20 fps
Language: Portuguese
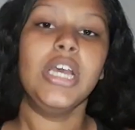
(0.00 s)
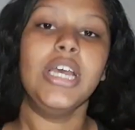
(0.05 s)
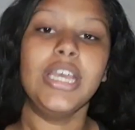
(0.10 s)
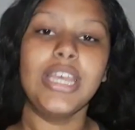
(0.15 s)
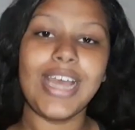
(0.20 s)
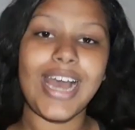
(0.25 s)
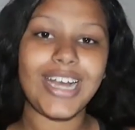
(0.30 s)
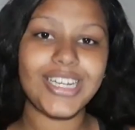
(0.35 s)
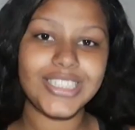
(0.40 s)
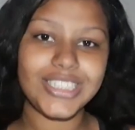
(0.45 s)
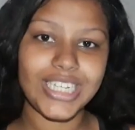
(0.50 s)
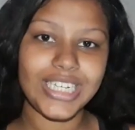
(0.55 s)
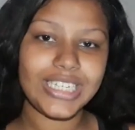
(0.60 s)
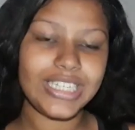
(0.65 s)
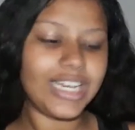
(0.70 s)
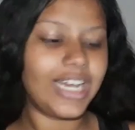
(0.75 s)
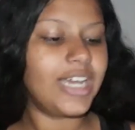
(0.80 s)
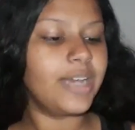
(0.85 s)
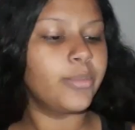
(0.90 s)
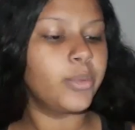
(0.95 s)
E a
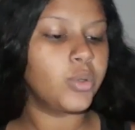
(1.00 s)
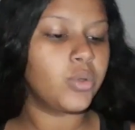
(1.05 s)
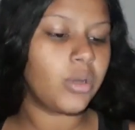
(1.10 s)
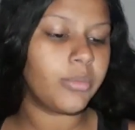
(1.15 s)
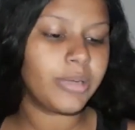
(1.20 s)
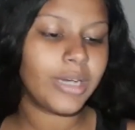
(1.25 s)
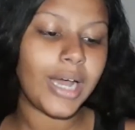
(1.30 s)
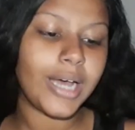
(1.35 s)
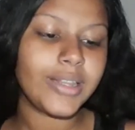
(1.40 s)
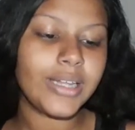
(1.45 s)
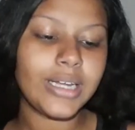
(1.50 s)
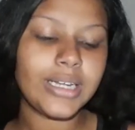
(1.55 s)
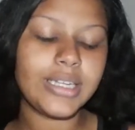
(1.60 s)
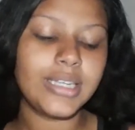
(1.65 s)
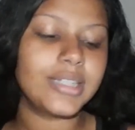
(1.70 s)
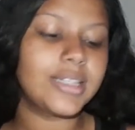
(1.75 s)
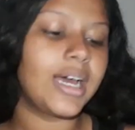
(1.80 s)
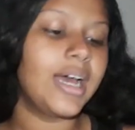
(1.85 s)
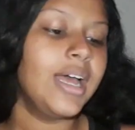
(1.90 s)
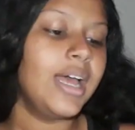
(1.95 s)
GK, muito amiga da
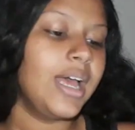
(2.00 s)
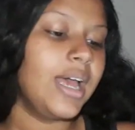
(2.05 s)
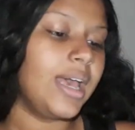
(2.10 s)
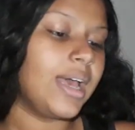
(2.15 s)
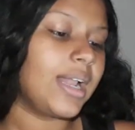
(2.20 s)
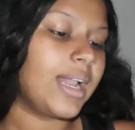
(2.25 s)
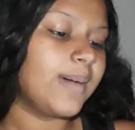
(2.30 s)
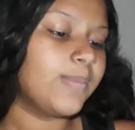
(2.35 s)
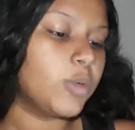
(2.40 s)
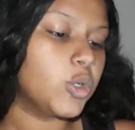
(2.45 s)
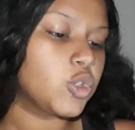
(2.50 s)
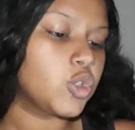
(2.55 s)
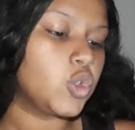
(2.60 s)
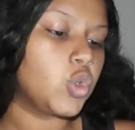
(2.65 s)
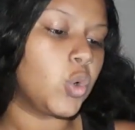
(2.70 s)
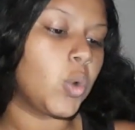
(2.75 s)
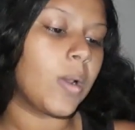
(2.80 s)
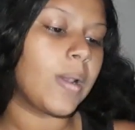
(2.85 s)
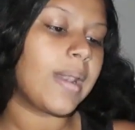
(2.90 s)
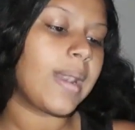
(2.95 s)
Anitta, ela
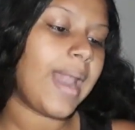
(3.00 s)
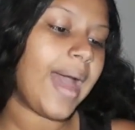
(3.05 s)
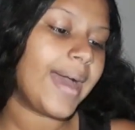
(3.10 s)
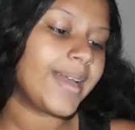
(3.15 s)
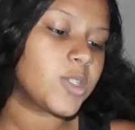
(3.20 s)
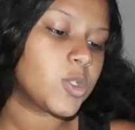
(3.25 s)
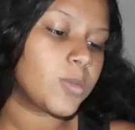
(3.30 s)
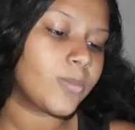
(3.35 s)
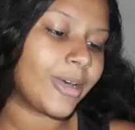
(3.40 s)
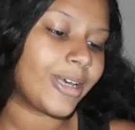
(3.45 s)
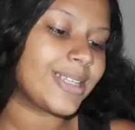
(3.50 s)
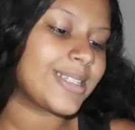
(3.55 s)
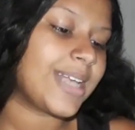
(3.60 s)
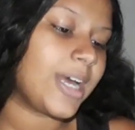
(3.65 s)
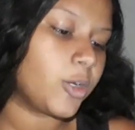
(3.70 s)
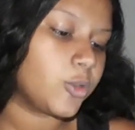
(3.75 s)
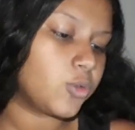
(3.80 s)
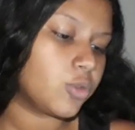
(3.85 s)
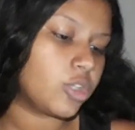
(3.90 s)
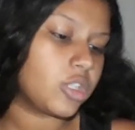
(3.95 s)
botou late mais
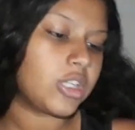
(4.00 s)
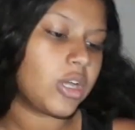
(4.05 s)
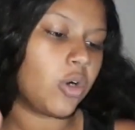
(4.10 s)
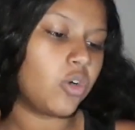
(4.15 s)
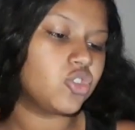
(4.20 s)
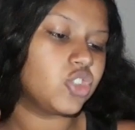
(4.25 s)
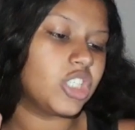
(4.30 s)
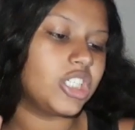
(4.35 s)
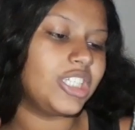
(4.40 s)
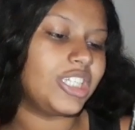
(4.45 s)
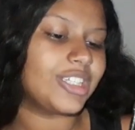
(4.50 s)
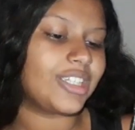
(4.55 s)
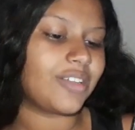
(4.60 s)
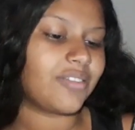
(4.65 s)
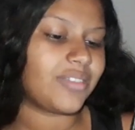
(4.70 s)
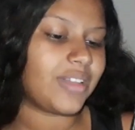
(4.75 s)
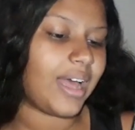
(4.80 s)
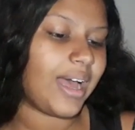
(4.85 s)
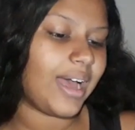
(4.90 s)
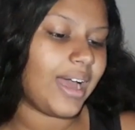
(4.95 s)
alto que da onde a Anitta
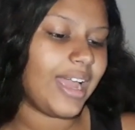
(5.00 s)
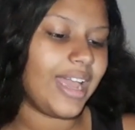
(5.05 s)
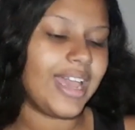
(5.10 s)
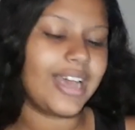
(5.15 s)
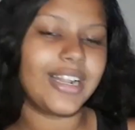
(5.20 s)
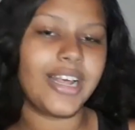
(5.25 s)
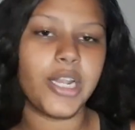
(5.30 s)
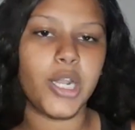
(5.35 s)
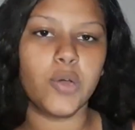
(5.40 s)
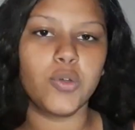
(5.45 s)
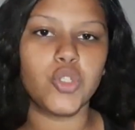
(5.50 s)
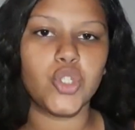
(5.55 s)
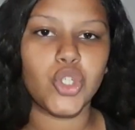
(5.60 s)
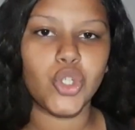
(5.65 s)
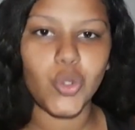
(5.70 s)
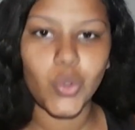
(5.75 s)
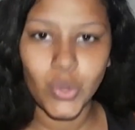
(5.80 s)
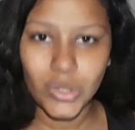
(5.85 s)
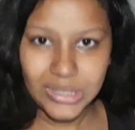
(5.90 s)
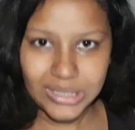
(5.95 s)
tá, ela não
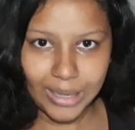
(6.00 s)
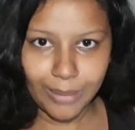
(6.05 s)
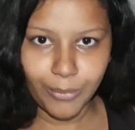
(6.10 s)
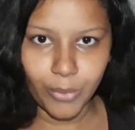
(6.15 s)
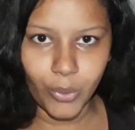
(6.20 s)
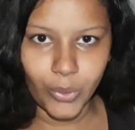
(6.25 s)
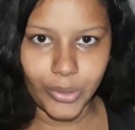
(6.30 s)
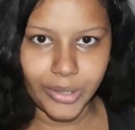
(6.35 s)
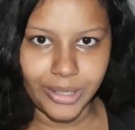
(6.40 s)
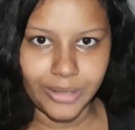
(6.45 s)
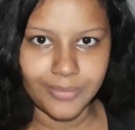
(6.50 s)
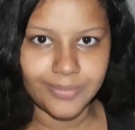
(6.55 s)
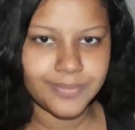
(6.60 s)
escuta, Mori.